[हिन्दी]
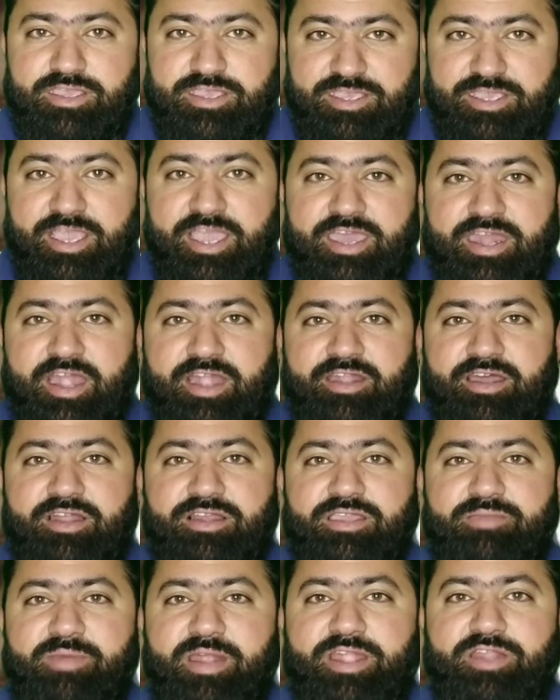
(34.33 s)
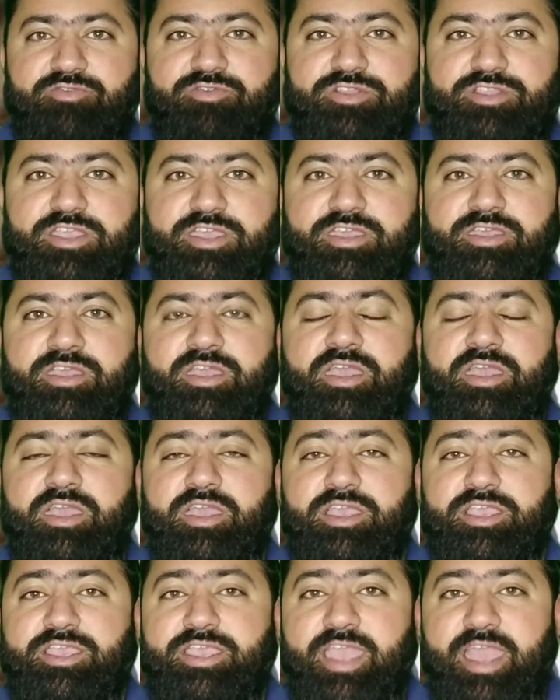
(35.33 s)
घेरा डाल के बैठे हुए थे
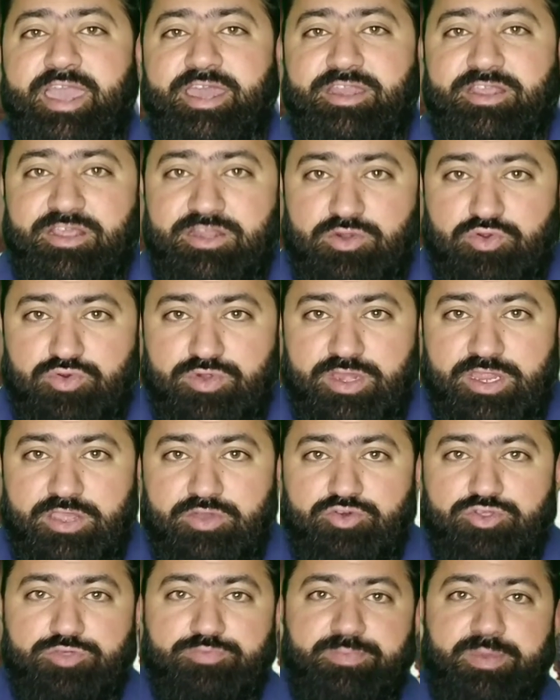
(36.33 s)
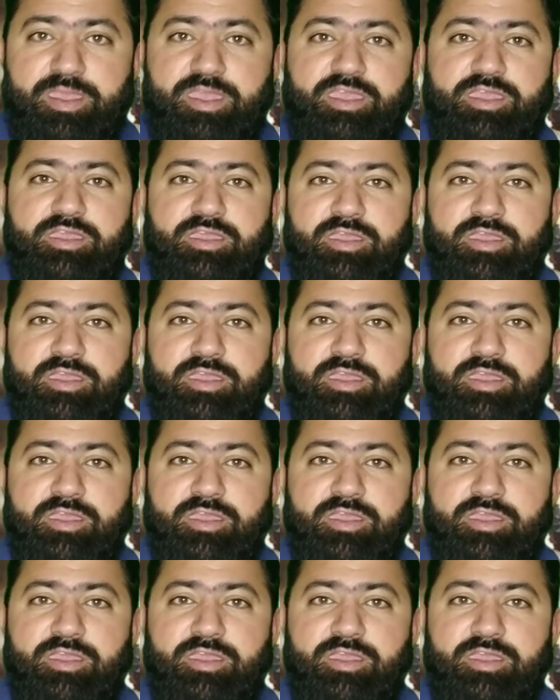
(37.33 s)
गैर कानूनी उस पर